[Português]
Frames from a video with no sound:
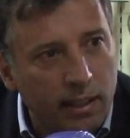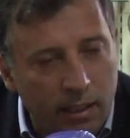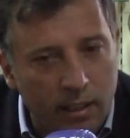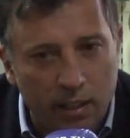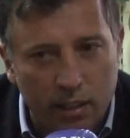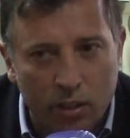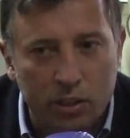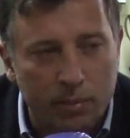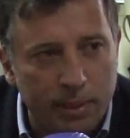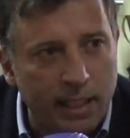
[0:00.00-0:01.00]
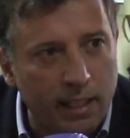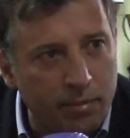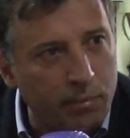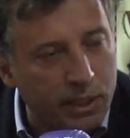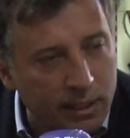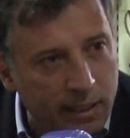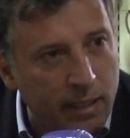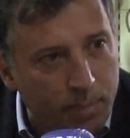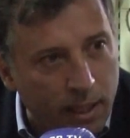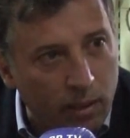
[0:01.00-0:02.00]
E dois amanhã vamos sentir
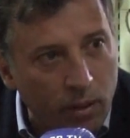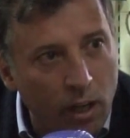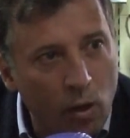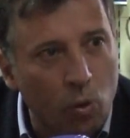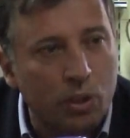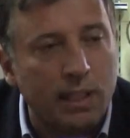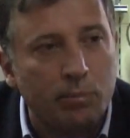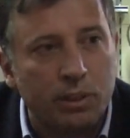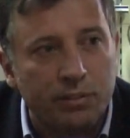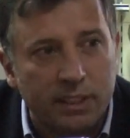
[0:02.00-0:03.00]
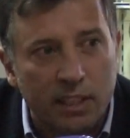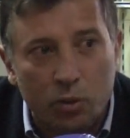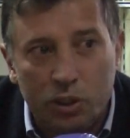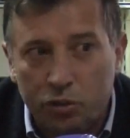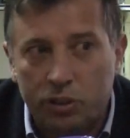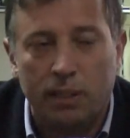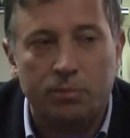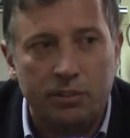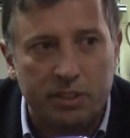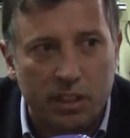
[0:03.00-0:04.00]
na pele o que estamos a fazer hoje e o que
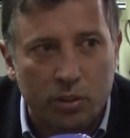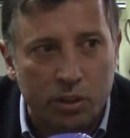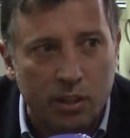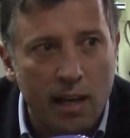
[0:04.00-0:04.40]
estamos a investir hoje.